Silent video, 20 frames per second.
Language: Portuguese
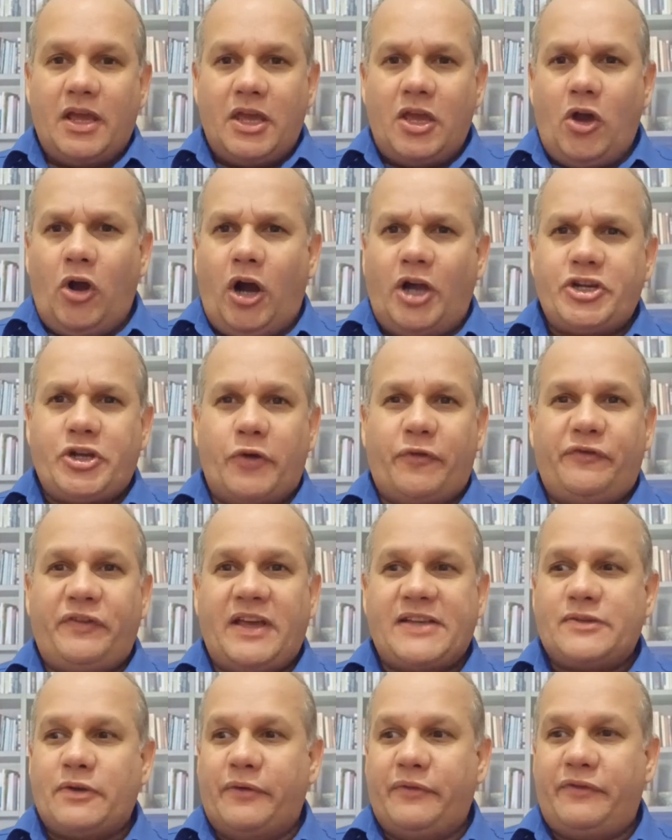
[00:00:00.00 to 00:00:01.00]
E hoje eu
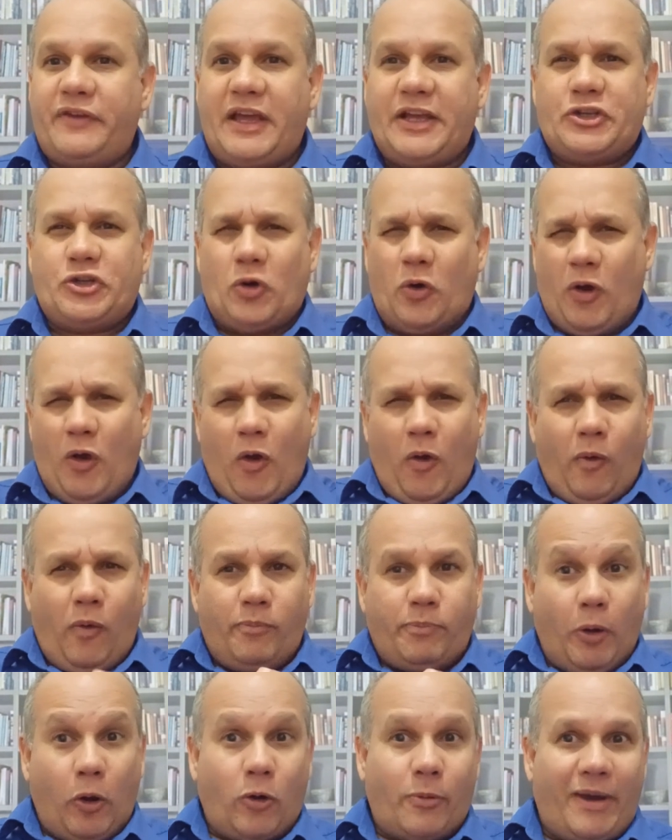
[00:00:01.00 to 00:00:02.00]
fiz um vídeo
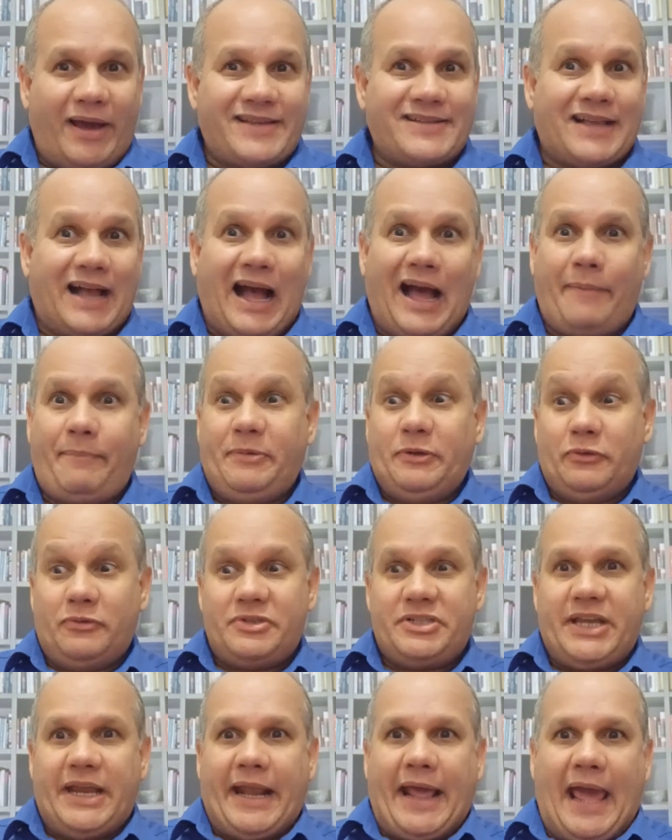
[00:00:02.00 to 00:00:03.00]
um pouco mais rápido,
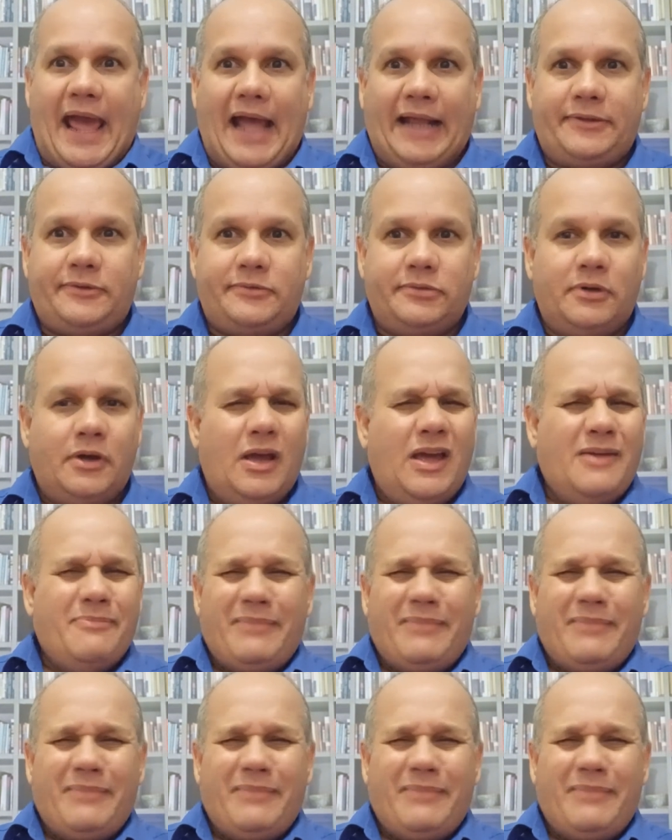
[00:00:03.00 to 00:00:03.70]
direto,